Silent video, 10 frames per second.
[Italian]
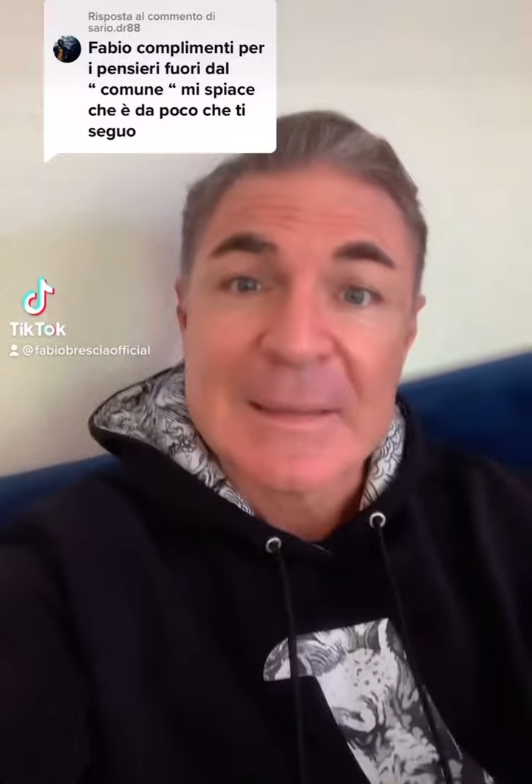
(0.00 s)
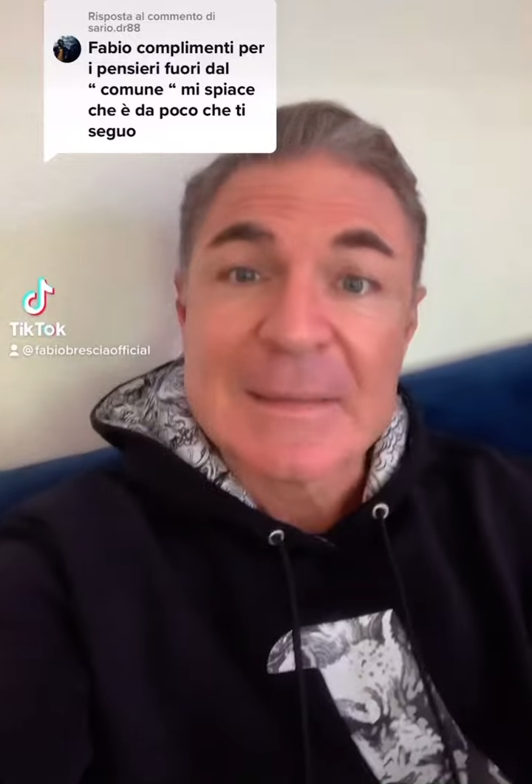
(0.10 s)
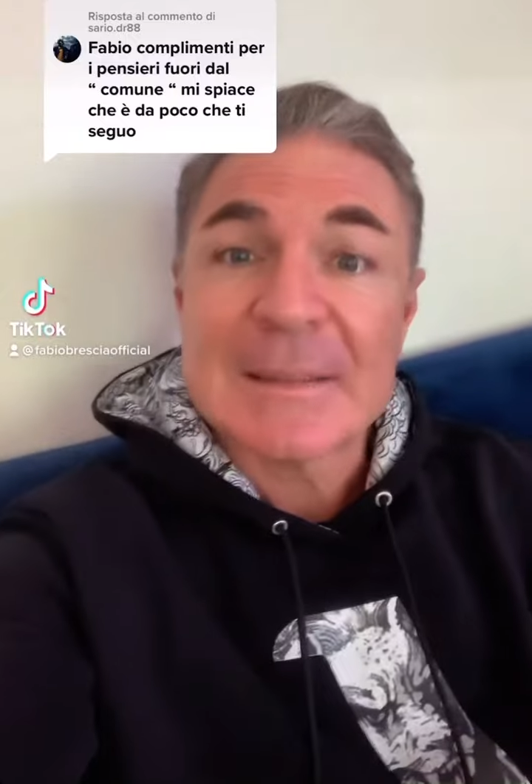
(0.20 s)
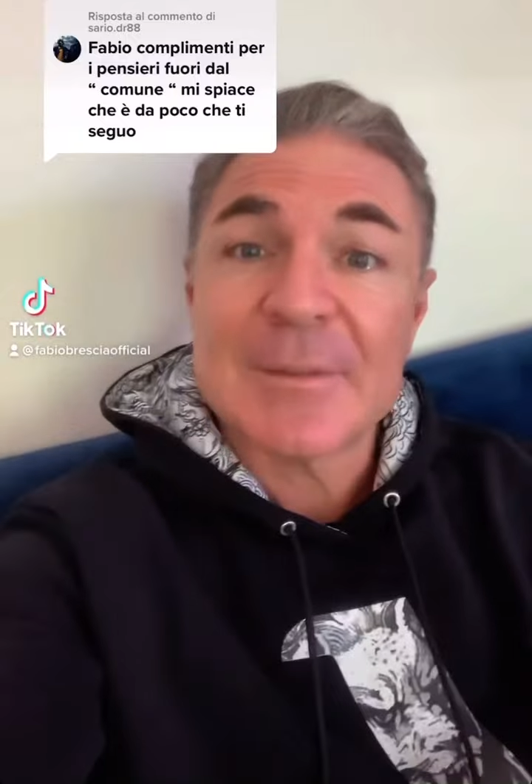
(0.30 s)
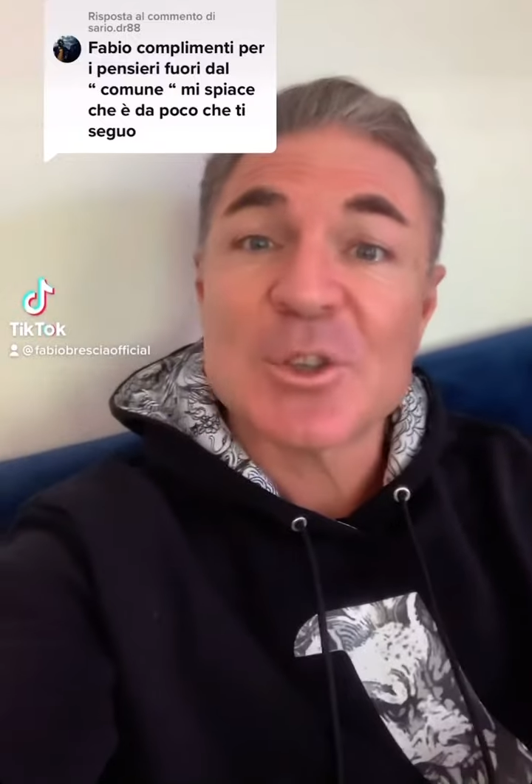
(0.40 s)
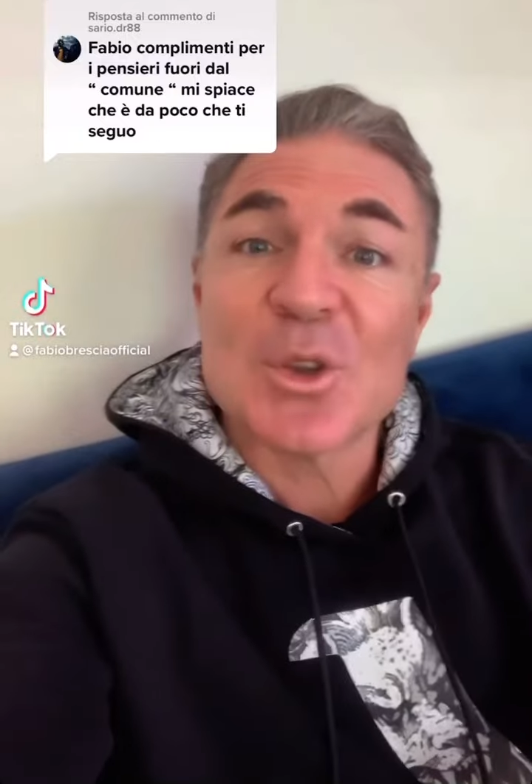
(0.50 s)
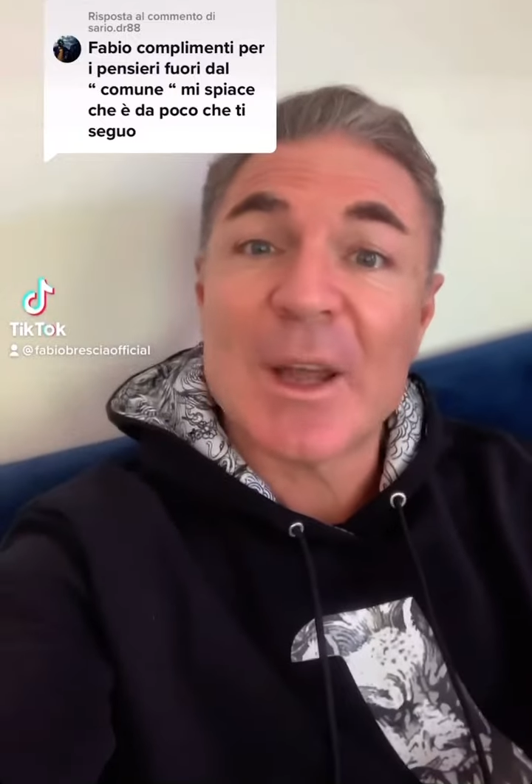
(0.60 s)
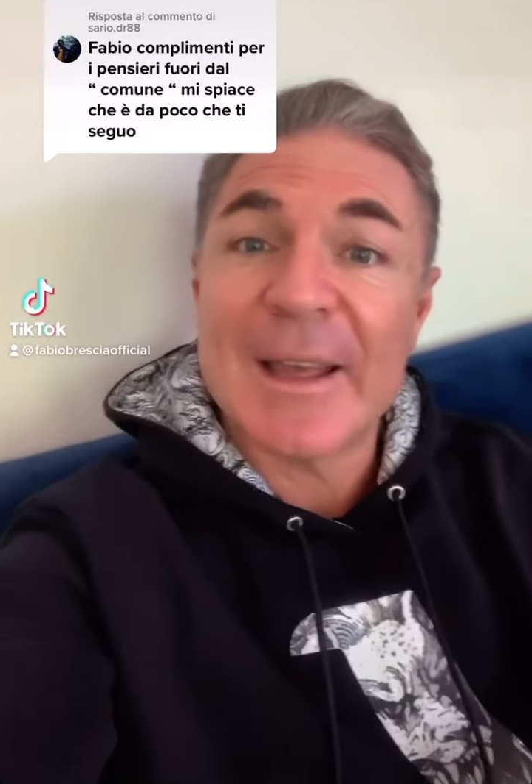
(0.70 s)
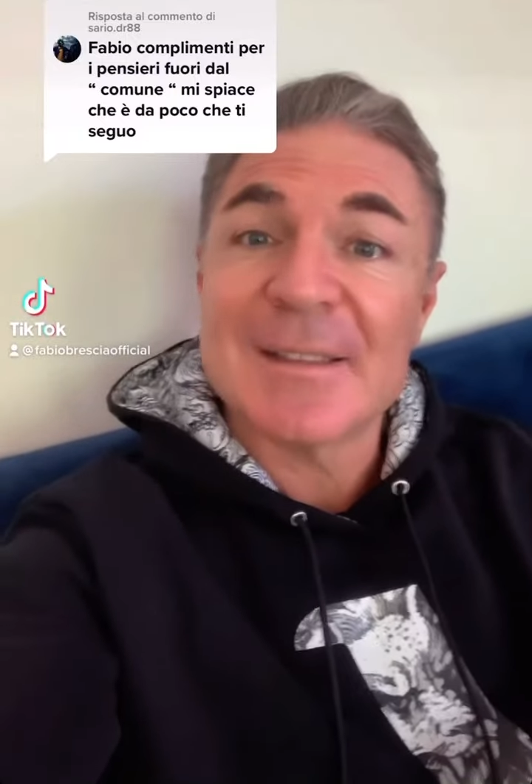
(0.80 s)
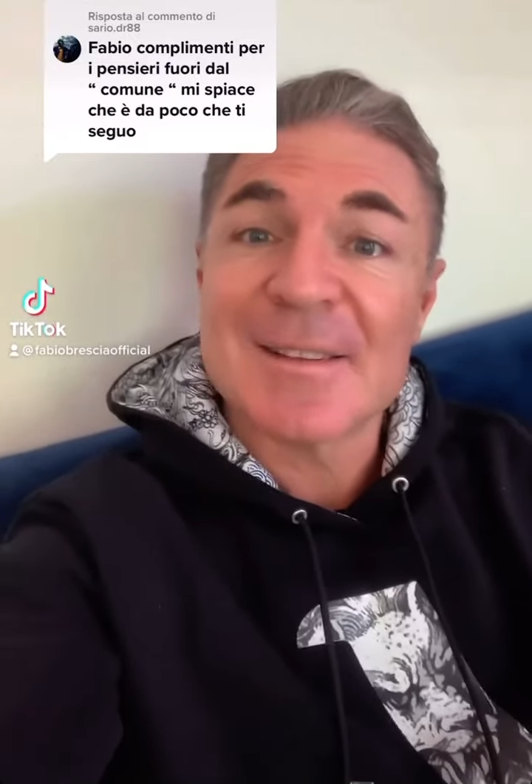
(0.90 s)
Never too
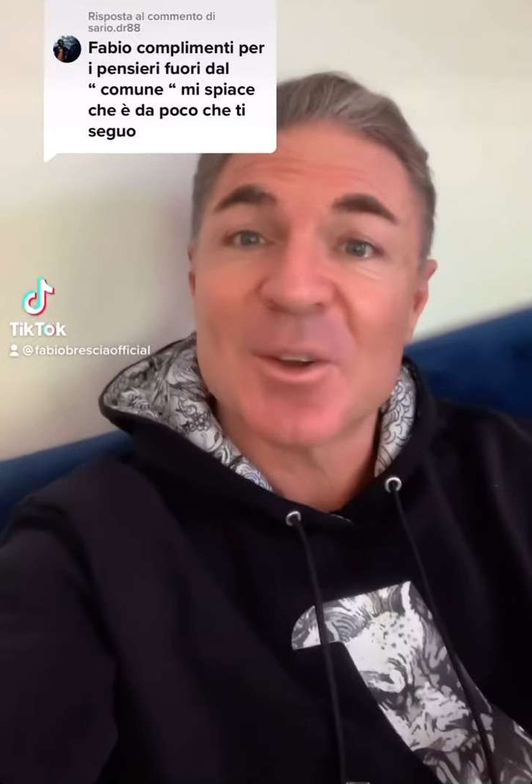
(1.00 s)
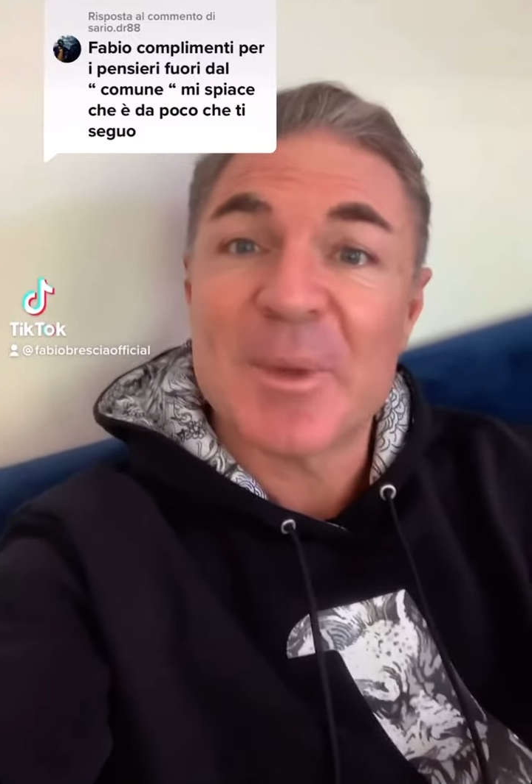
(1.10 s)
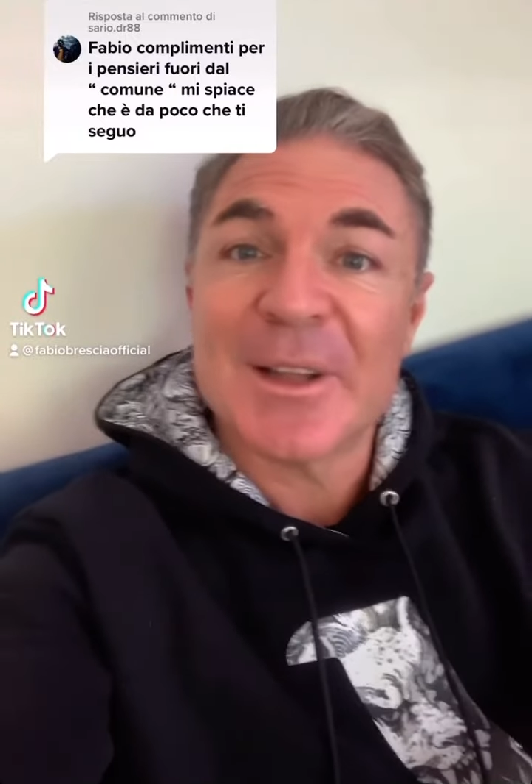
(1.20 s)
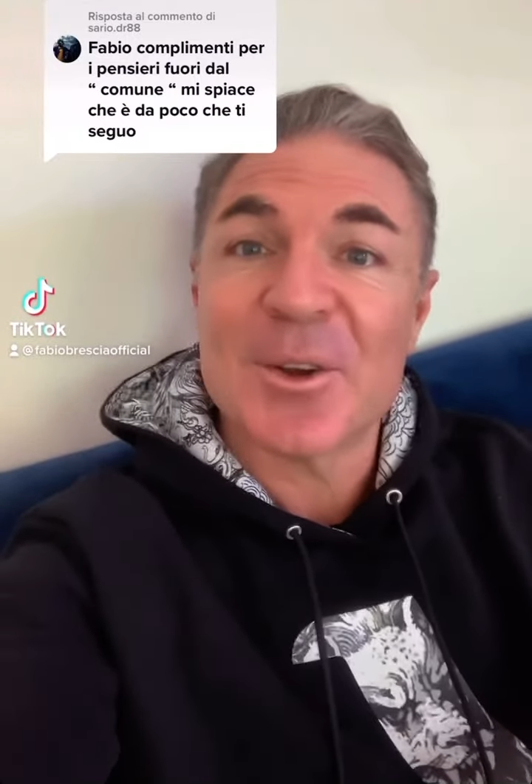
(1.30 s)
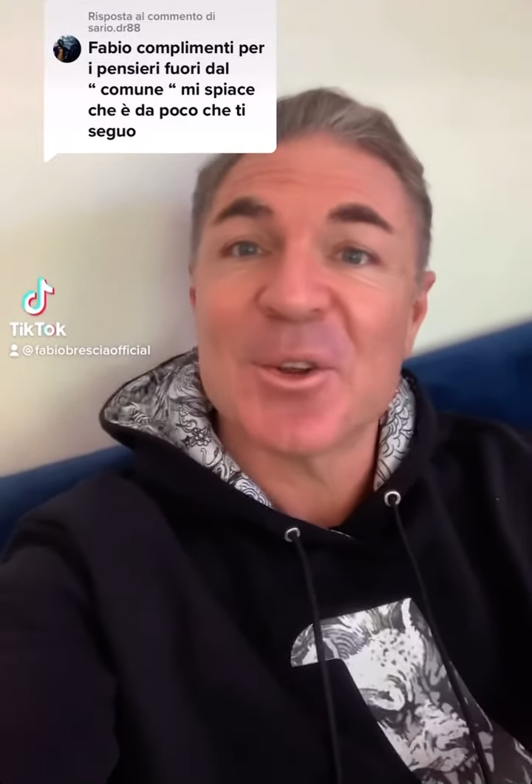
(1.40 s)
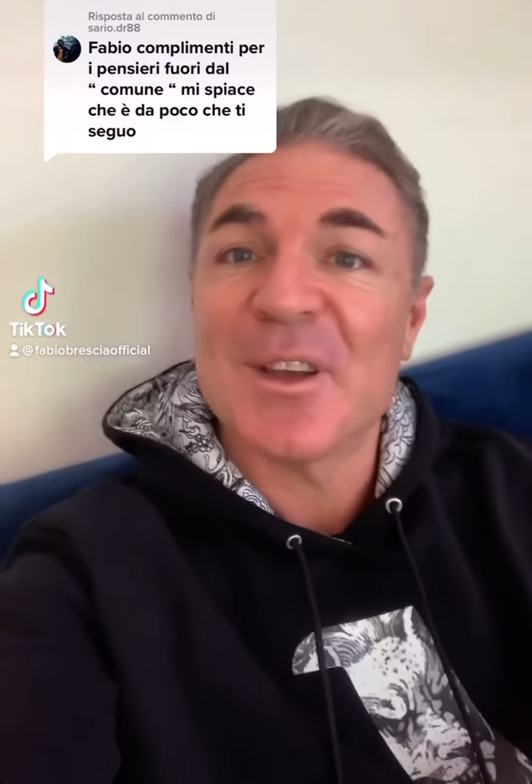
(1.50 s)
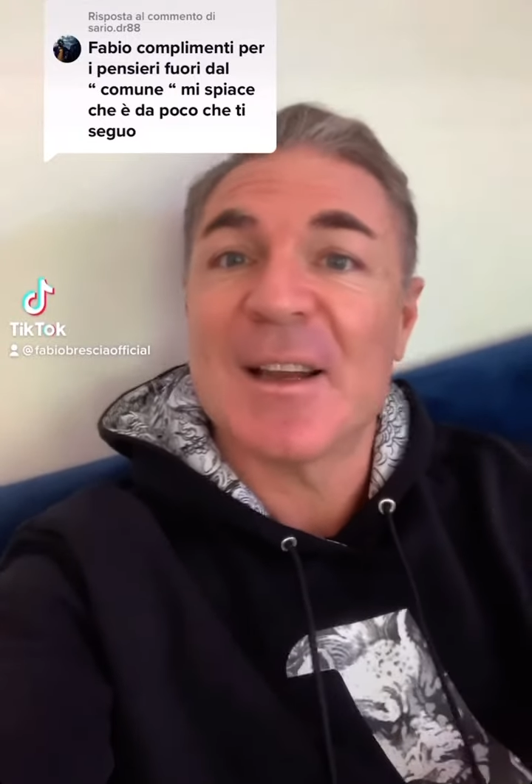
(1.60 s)
late, come dicono gli